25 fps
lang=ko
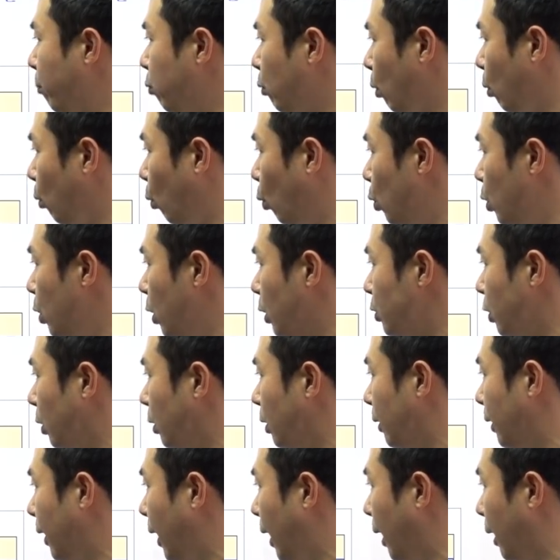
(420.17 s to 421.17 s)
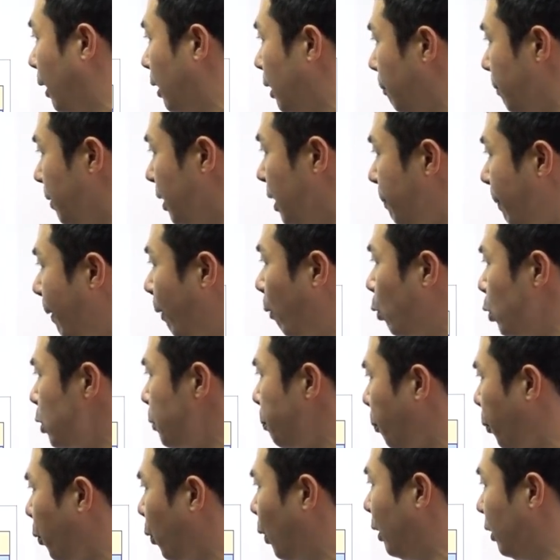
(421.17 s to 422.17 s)
퍼센트로 올려줬는데 그럼
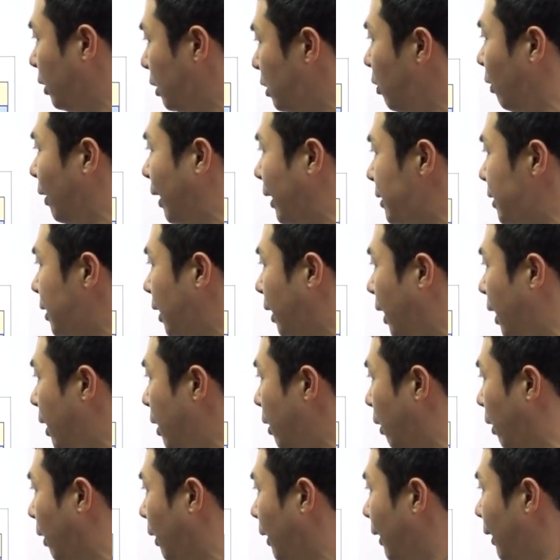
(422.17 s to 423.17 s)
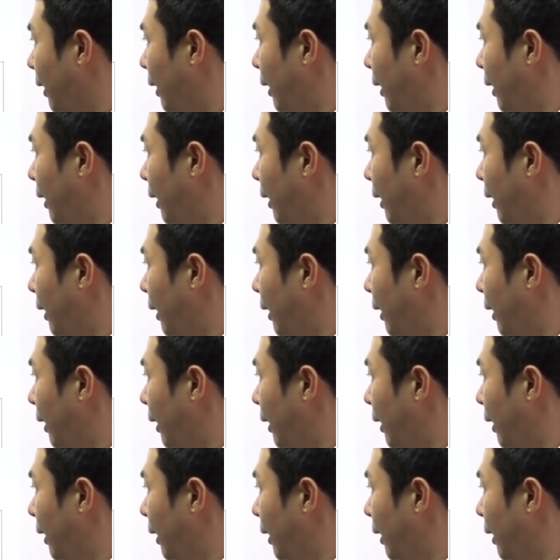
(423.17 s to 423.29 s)
이백오십 퍼센트가 늘어났잖아요.